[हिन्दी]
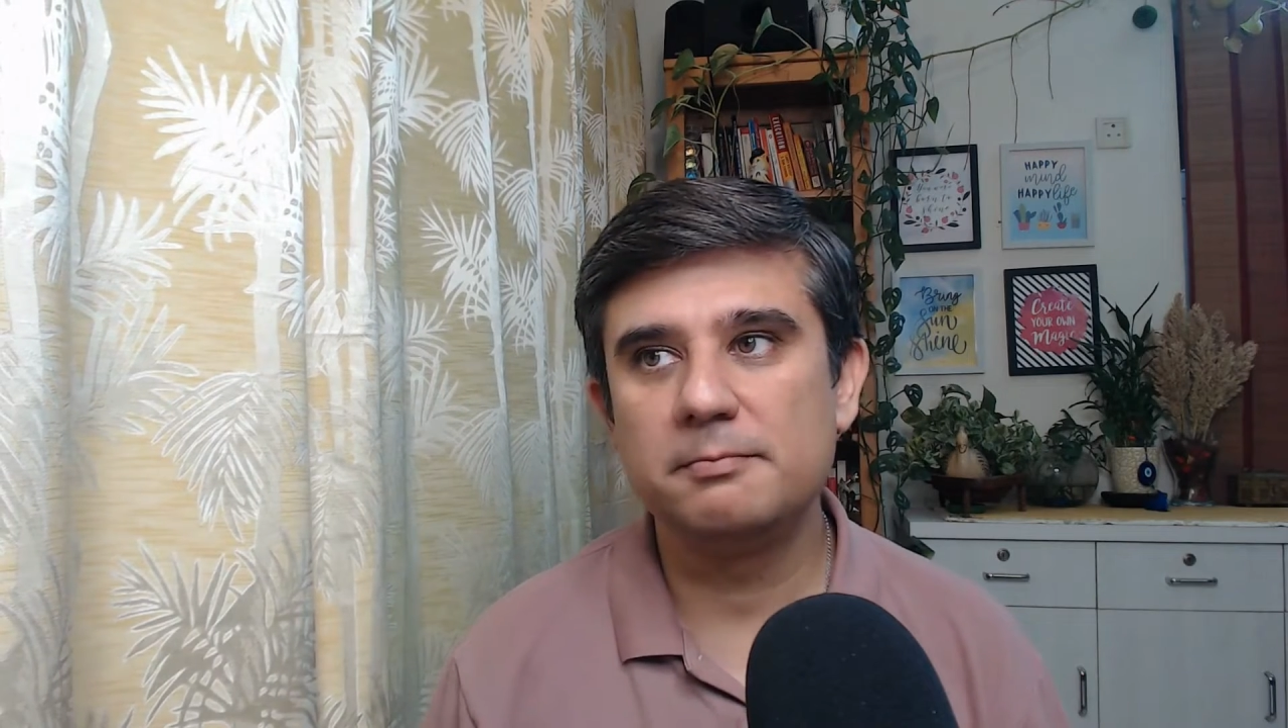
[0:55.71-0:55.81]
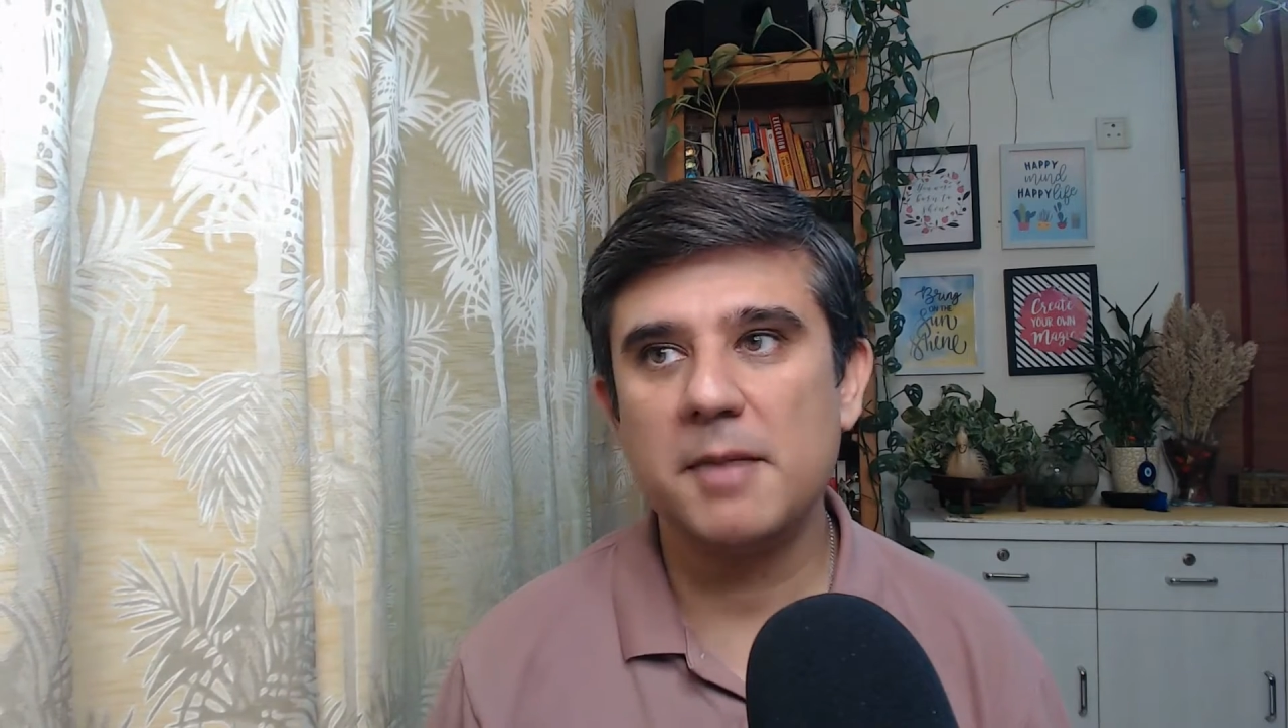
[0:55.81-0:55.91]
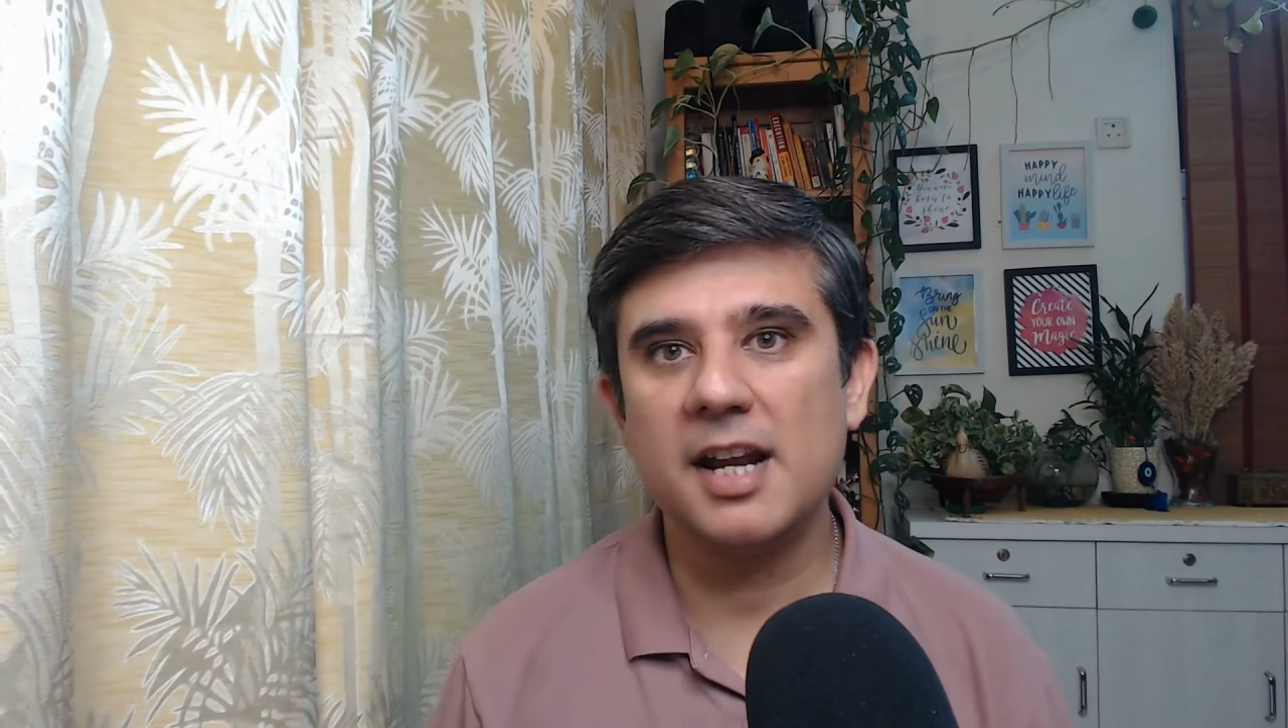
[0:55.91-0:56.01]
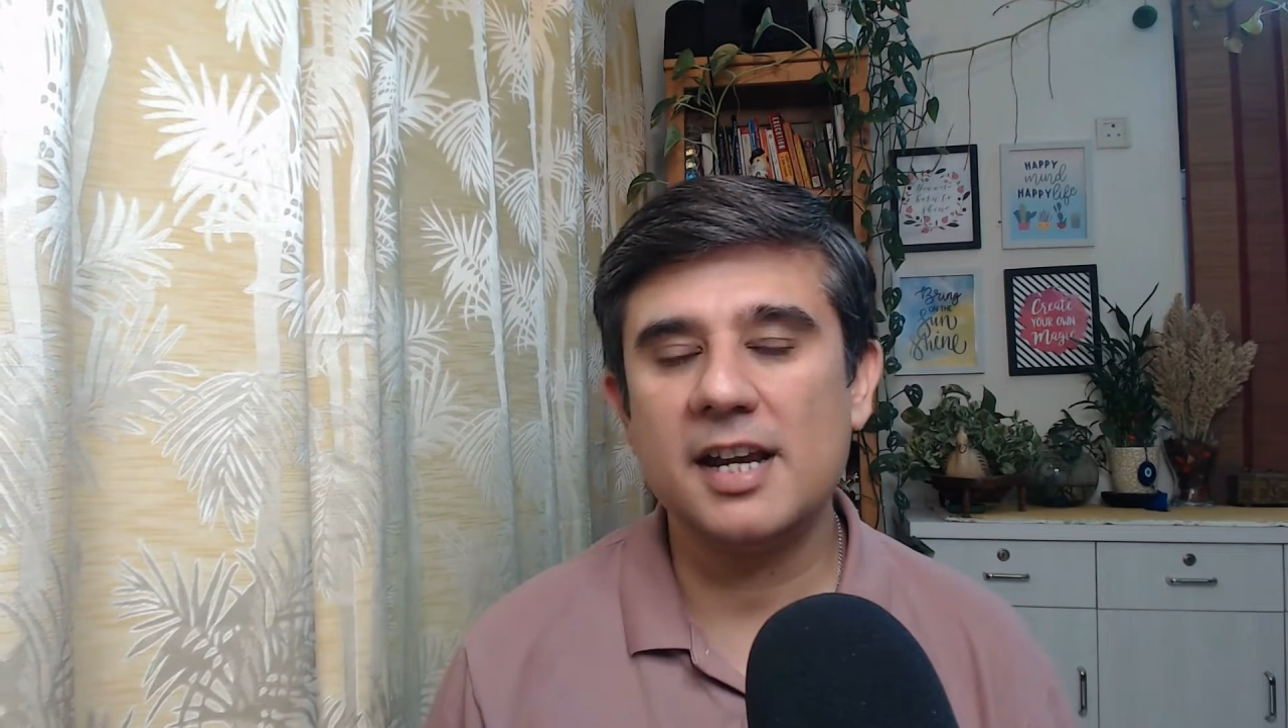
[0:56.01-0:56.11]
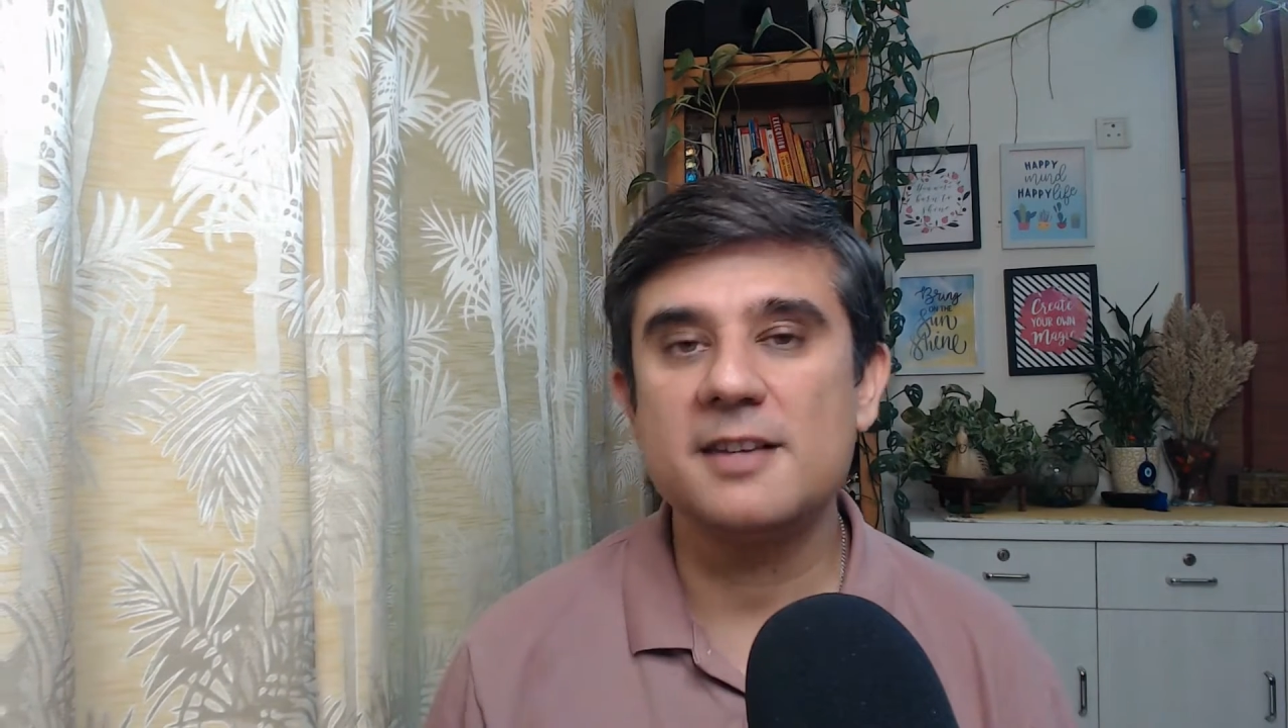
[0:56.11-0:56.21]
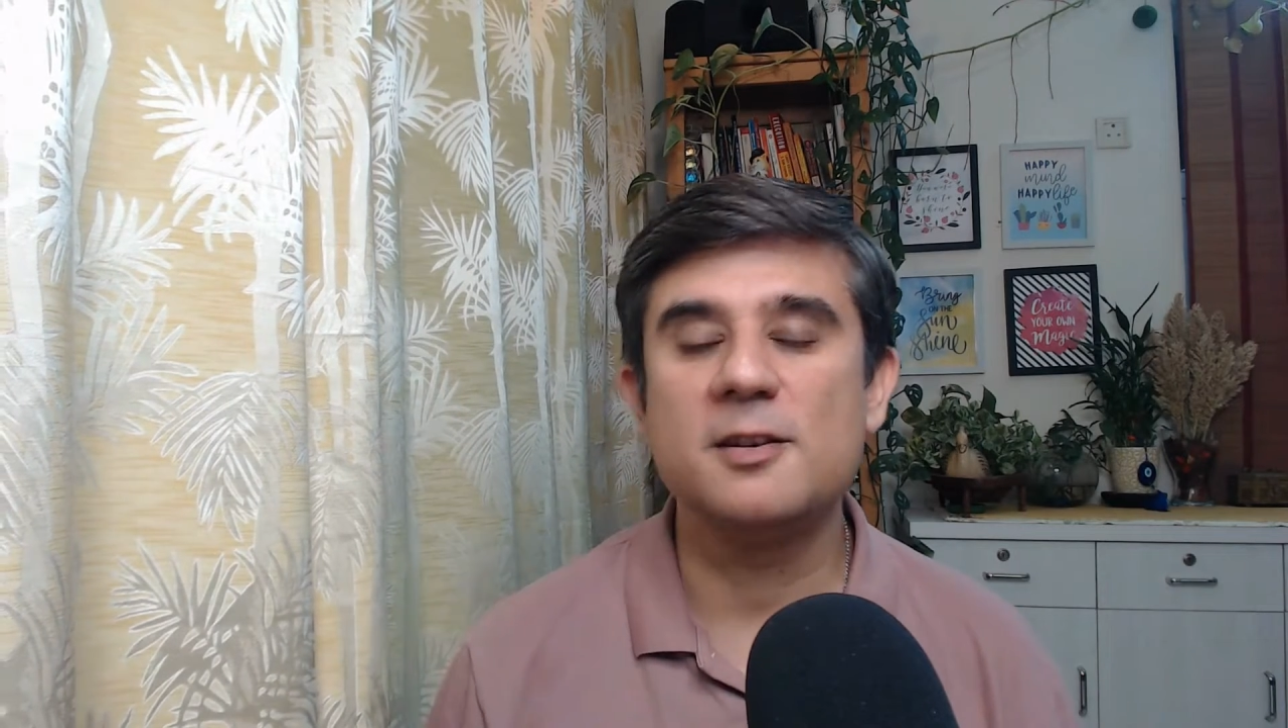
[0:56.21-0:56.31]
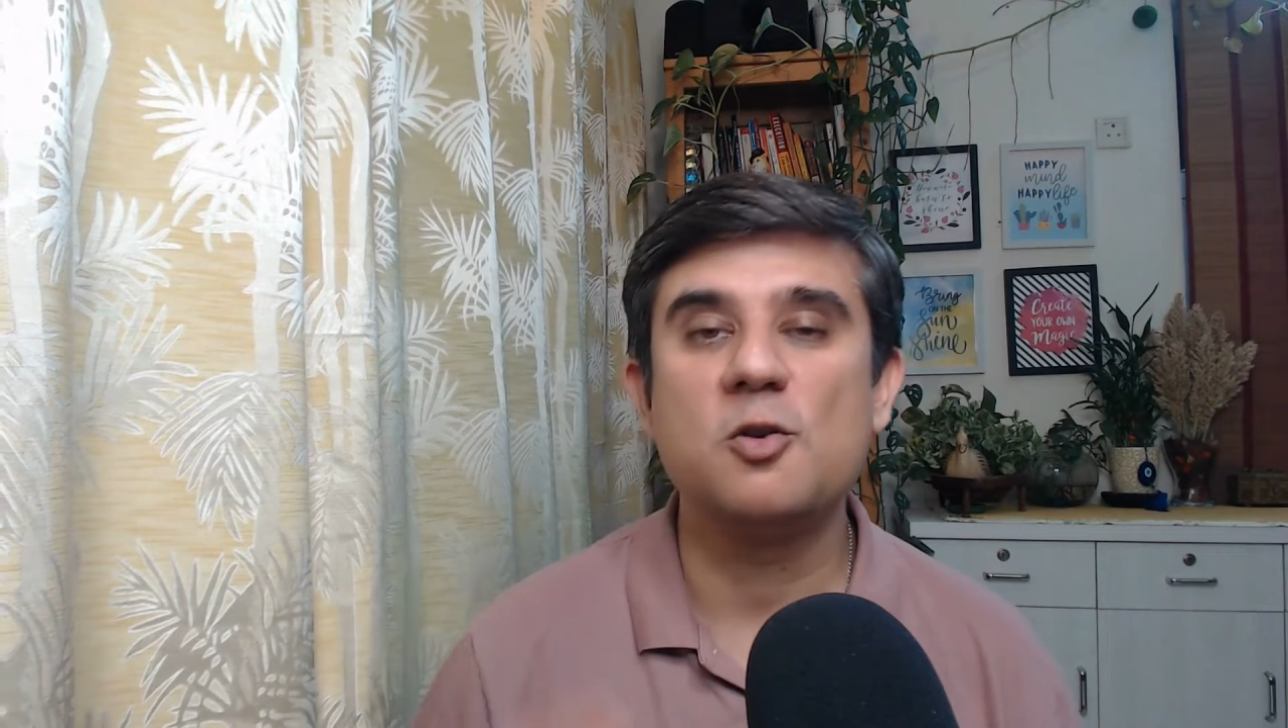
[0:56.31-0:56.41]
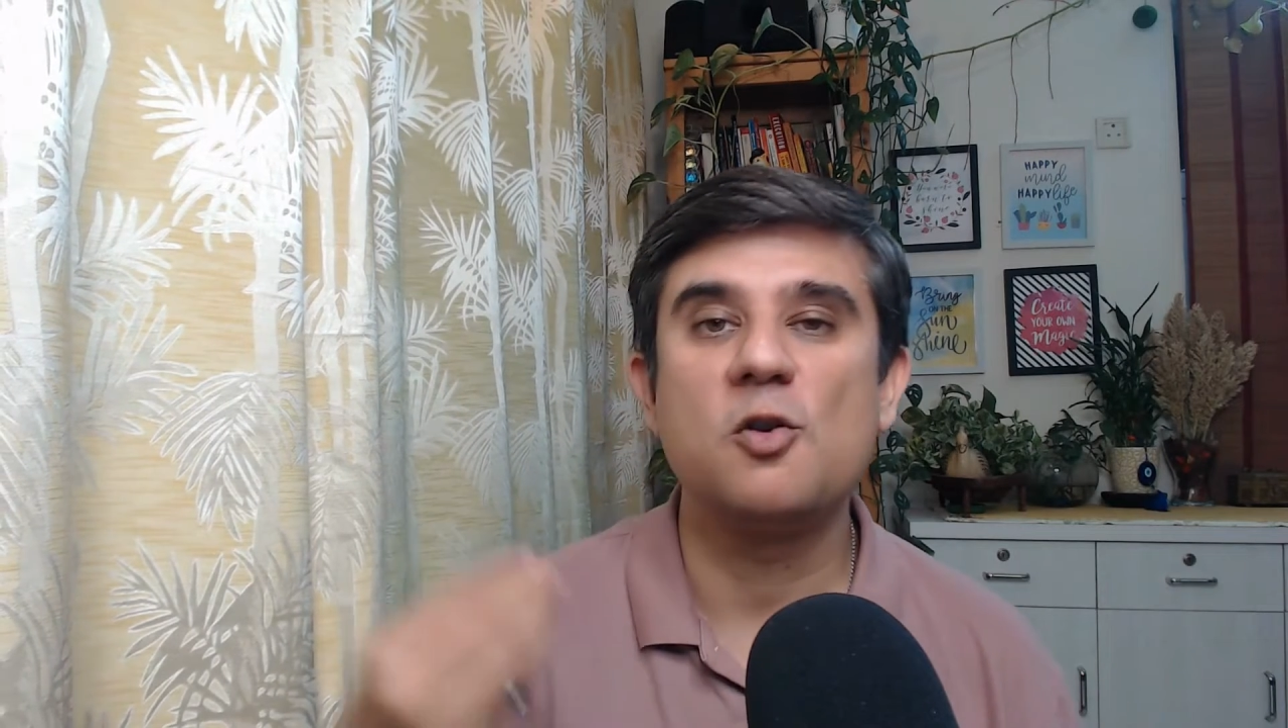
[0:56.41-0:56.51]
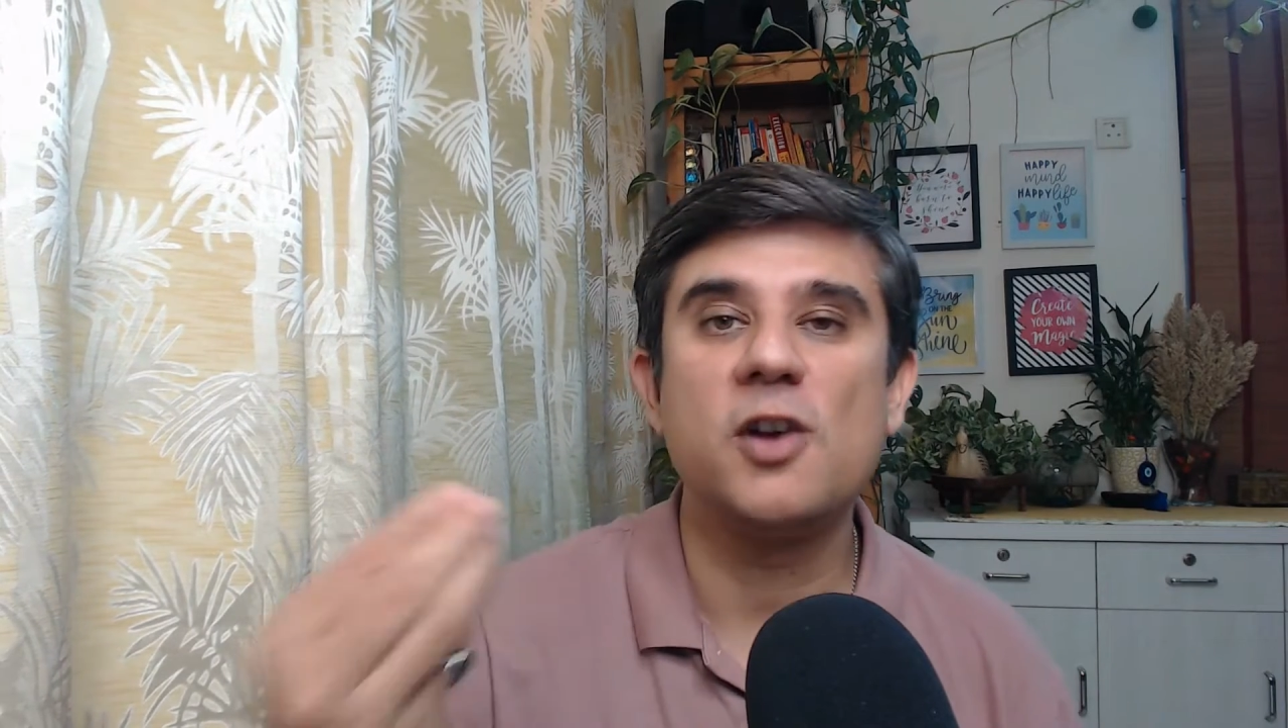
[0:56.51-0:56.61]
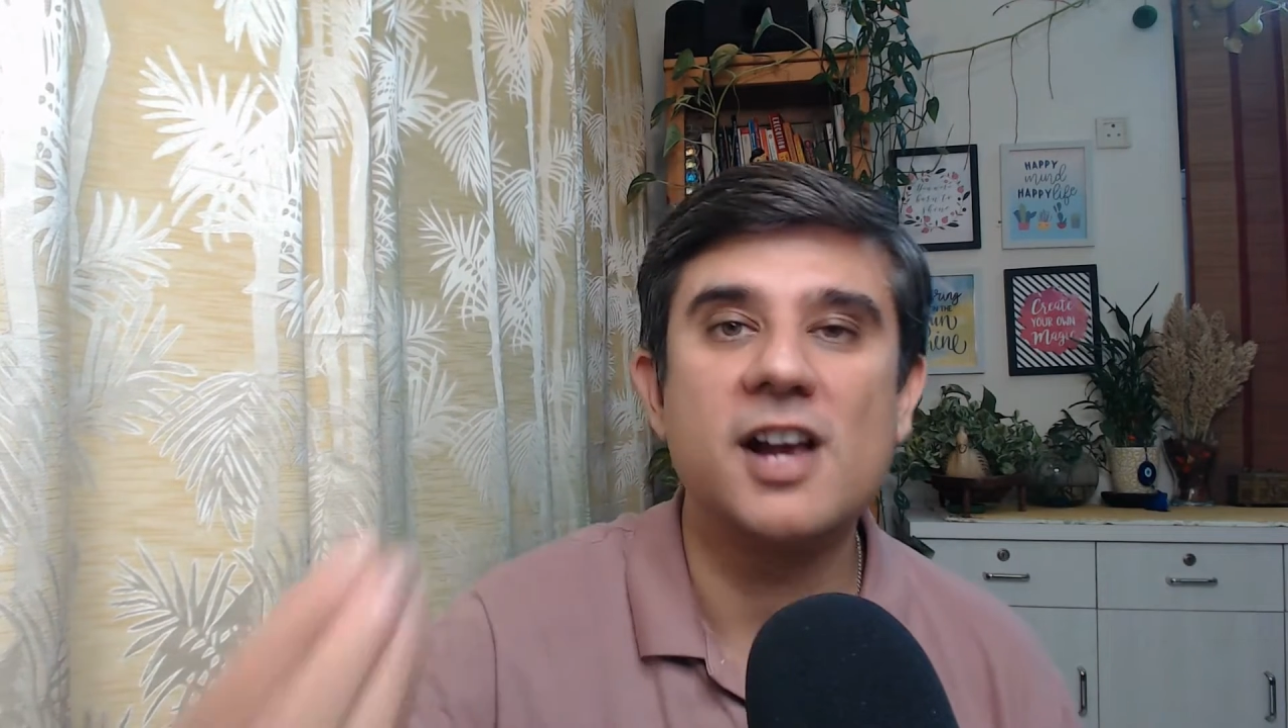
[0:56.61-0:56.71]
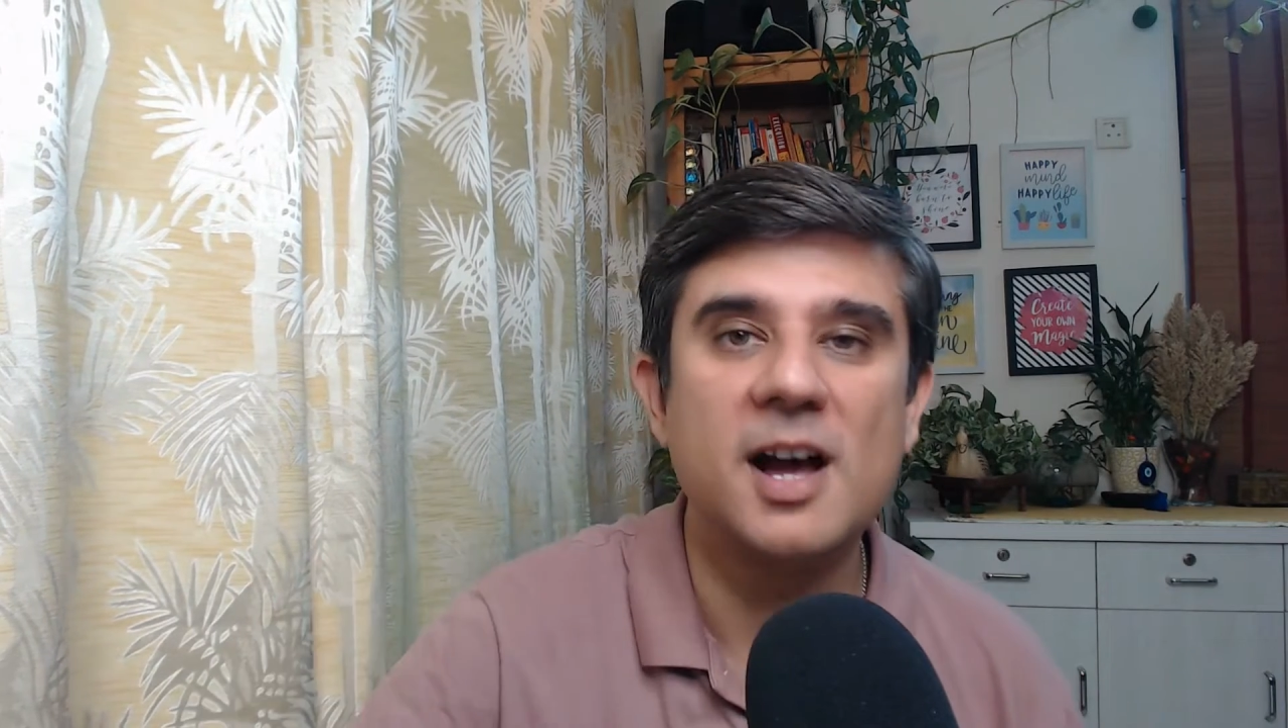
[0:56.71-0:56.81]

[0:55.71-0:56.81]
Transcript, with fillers: मैंने किसी को कोई